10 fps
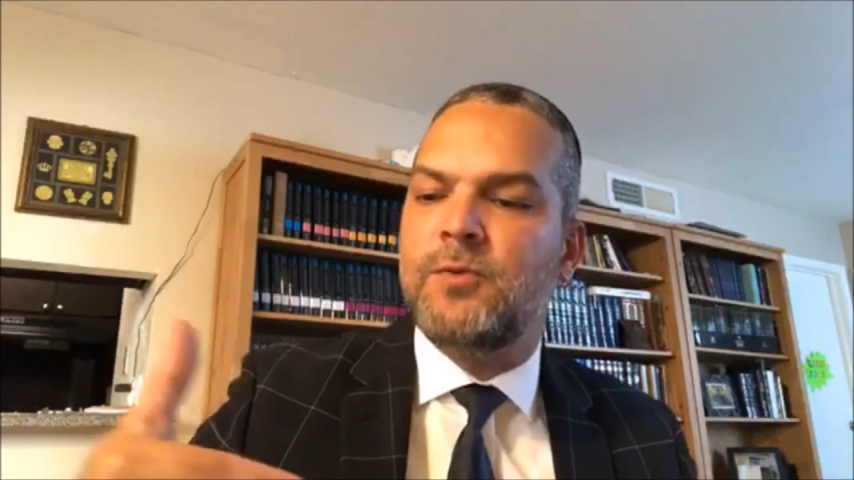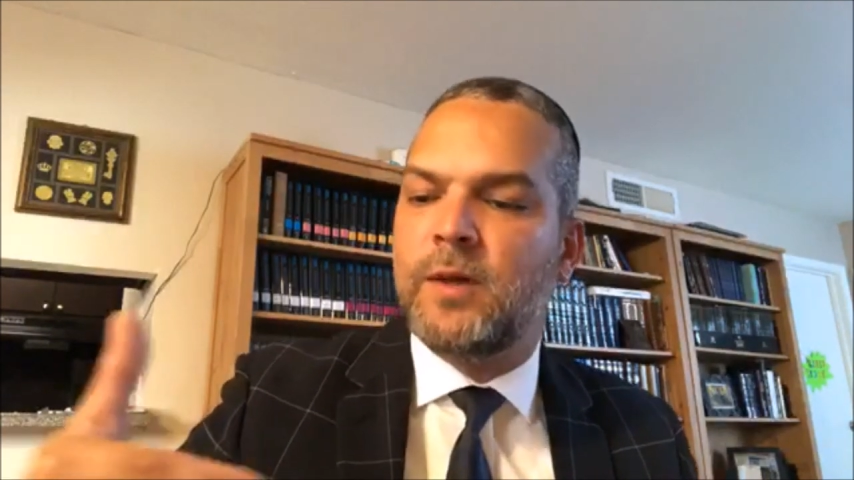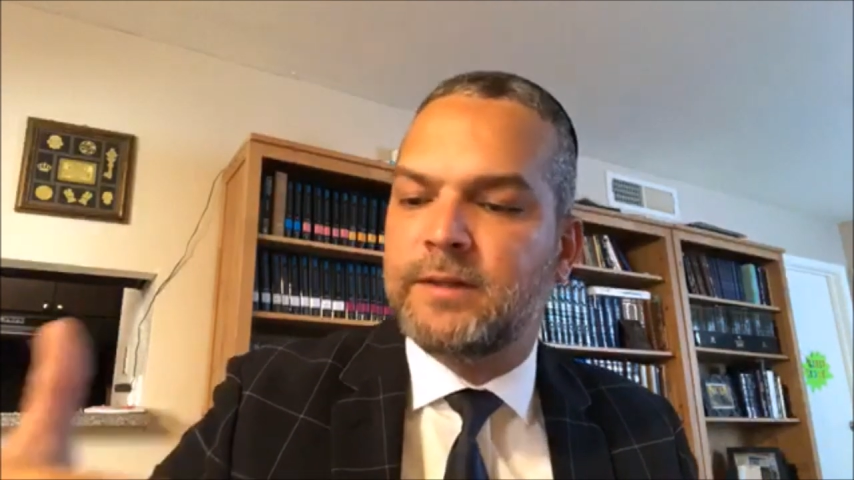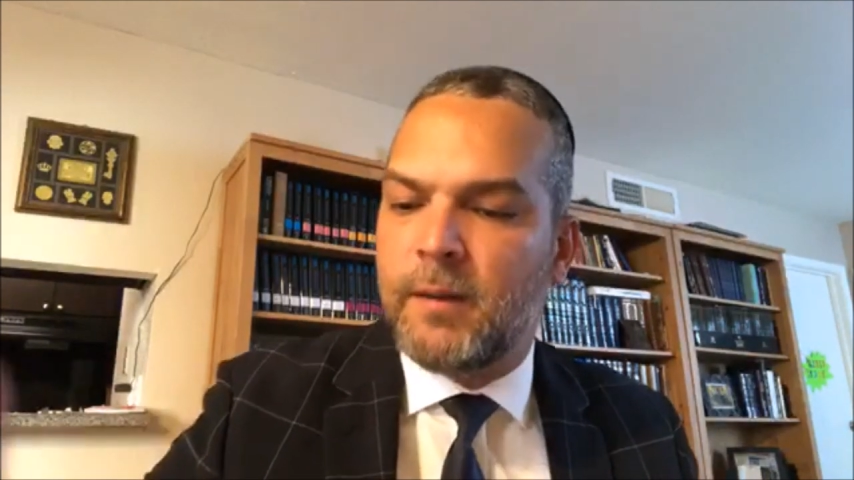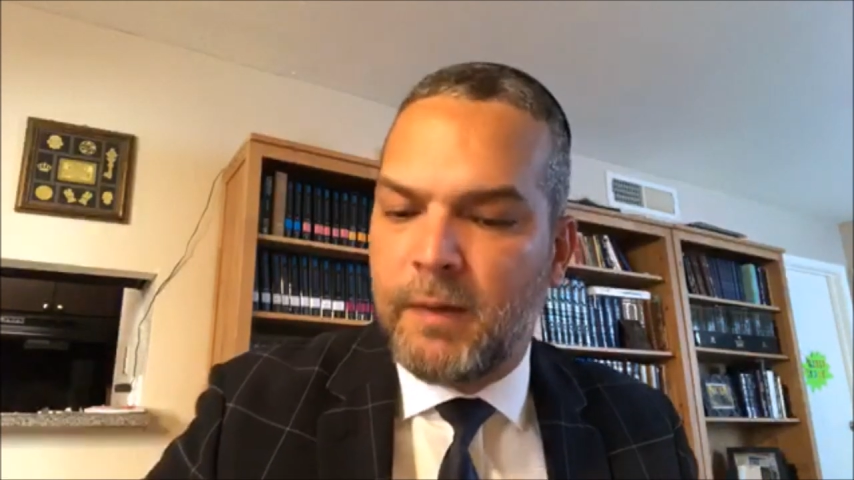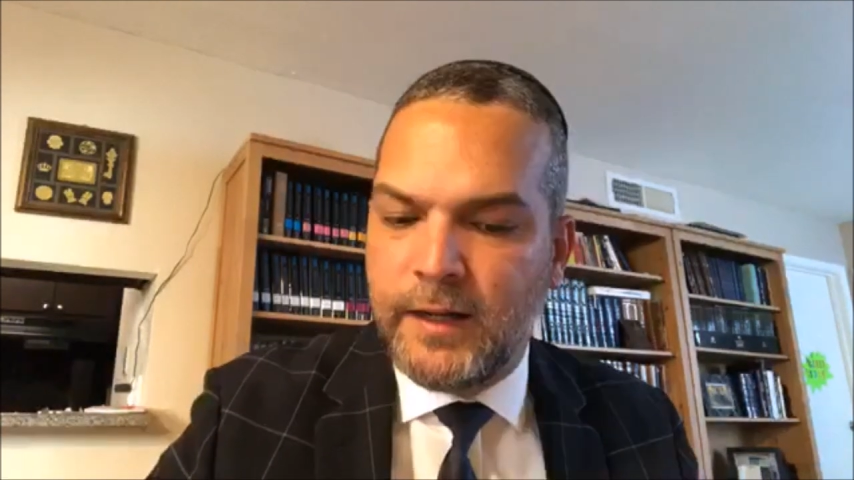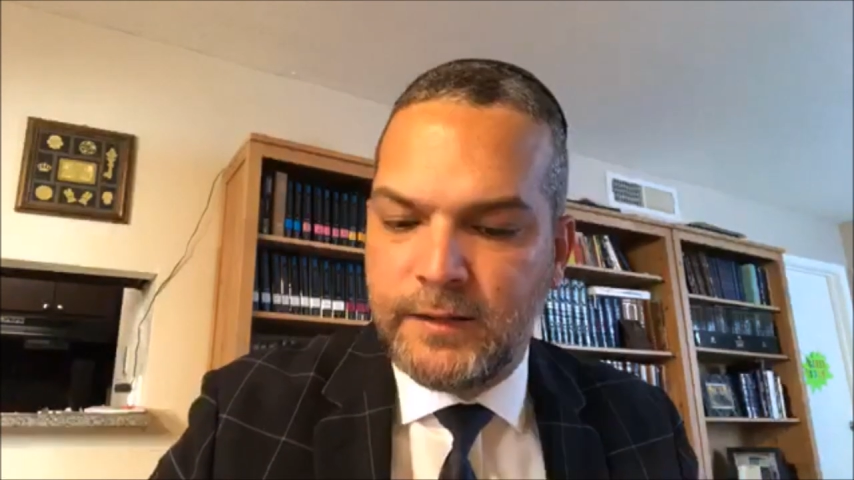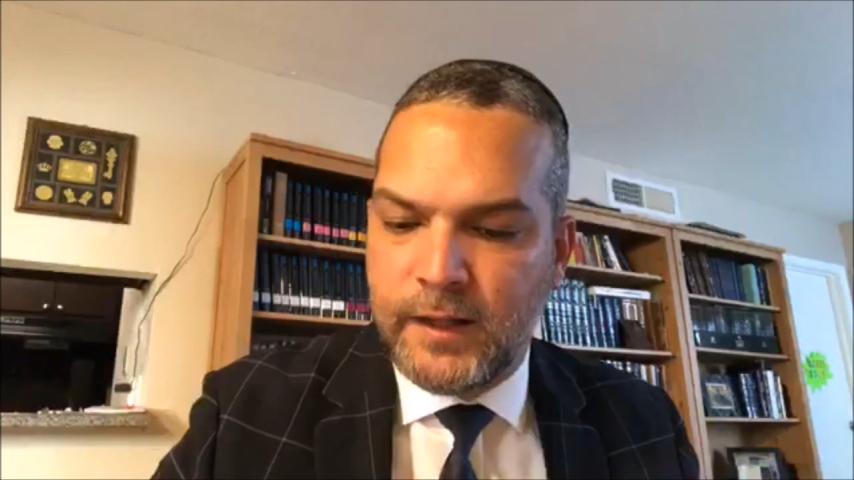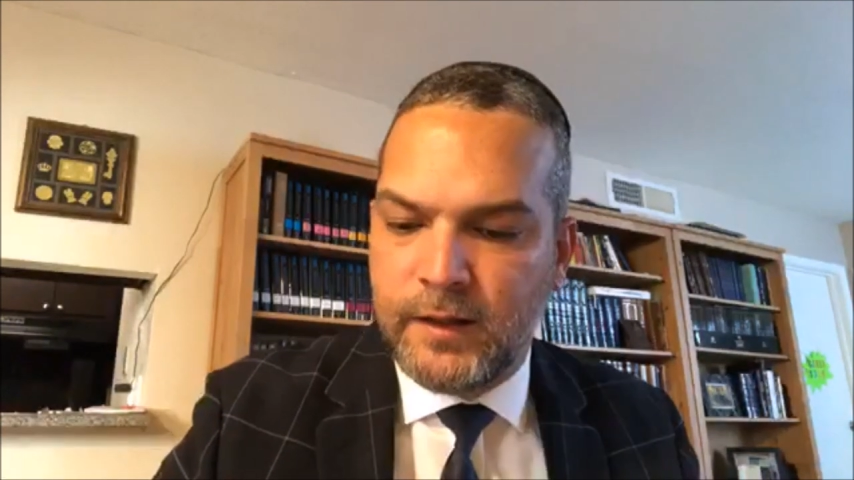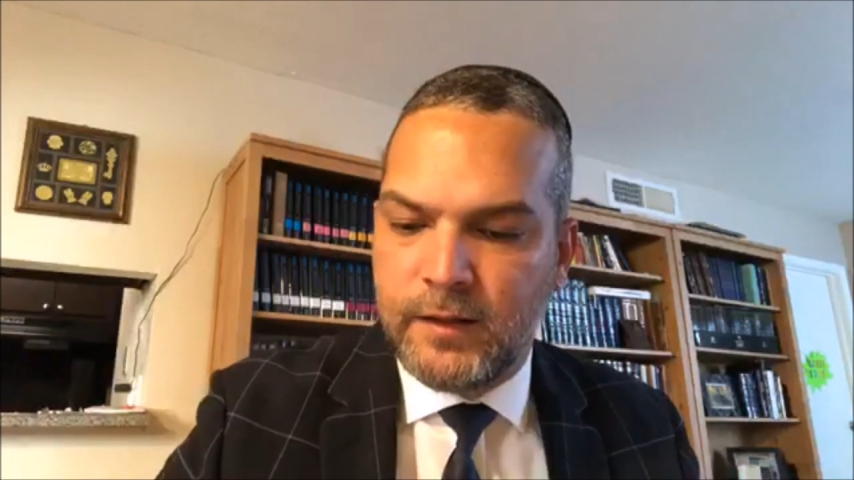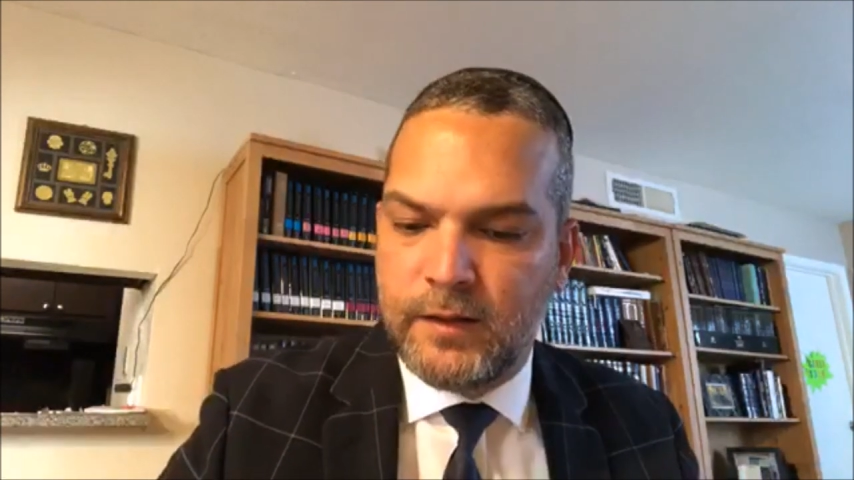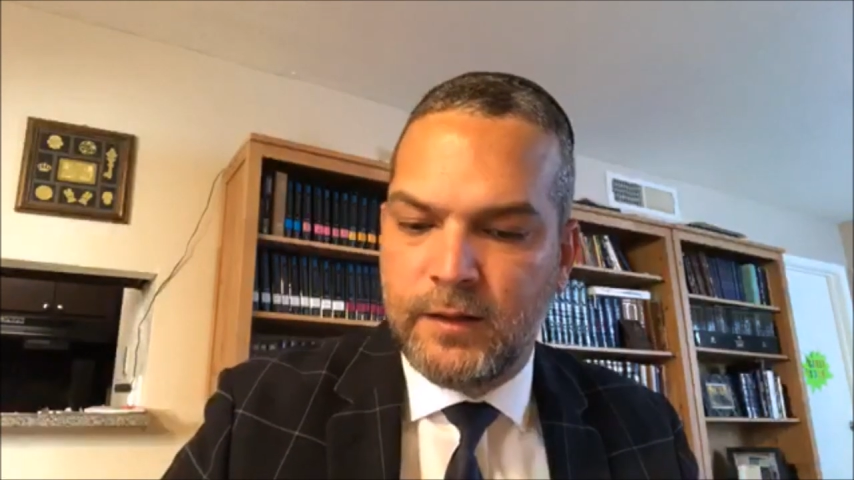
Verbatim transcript: nuestra parte,